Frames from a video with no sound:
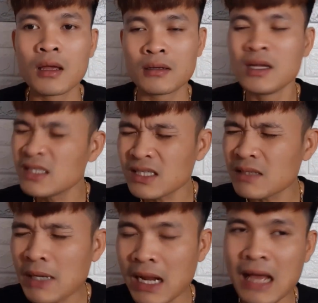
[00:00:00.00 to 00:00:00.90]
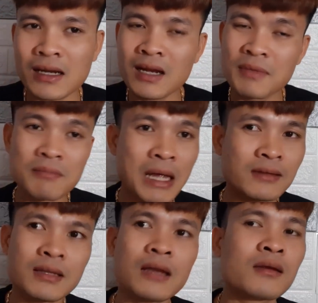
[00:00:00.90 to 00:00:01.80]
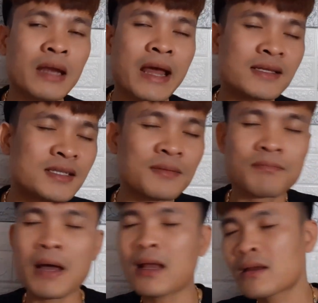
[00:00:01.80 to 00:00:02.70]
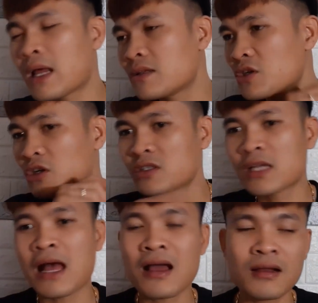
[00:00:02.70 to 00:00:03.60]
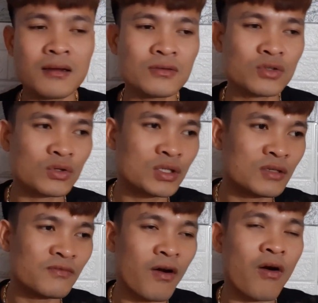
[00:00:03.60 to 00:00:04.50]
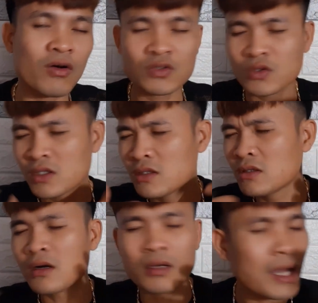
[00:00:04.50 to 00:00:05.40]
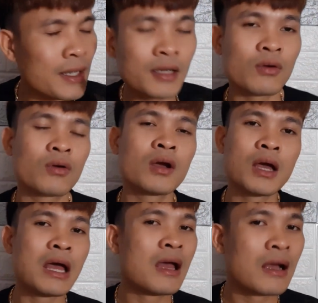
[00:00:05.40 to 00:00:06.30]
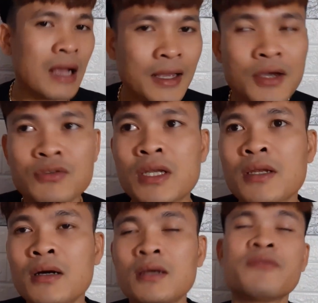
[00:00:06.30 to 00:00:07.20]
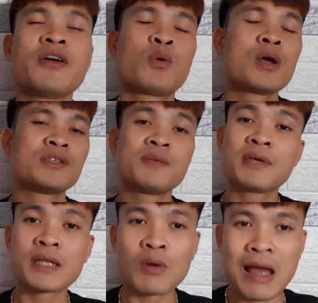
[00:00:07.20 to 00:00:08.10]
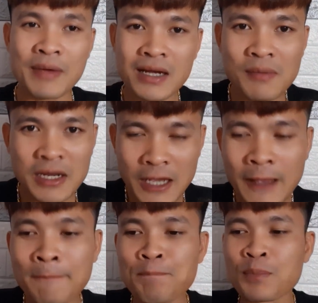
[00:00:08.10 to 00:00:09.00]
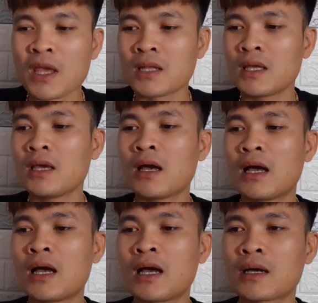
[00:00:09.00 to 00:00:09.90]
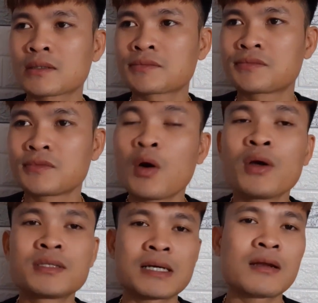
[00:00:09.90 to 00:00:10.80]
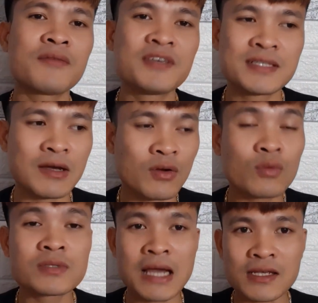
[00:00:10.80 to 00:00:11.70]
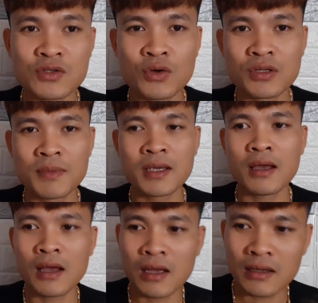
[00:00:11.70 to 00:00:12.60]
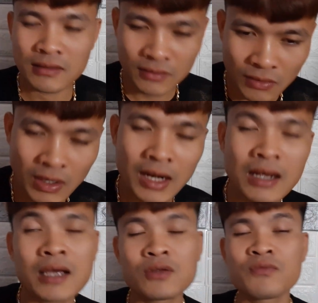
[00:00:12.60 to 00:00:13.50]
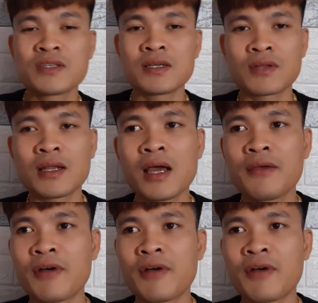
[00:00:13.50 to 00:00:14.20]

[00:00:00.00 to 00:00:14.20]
Lính những cái mặt hàng đấy là mình bán tất, đèn zin pad, đèn chợ sáng, rồi thì vỏ, rồi thì nhựa các kiểu. Các kiểu trên đời về Wave gym mình đều làm hết các bạn nhá. Thì uh, thôi chắc là video nó cũng dài rồi, thì mình uh, có lẽ là kết thúc video tại đây.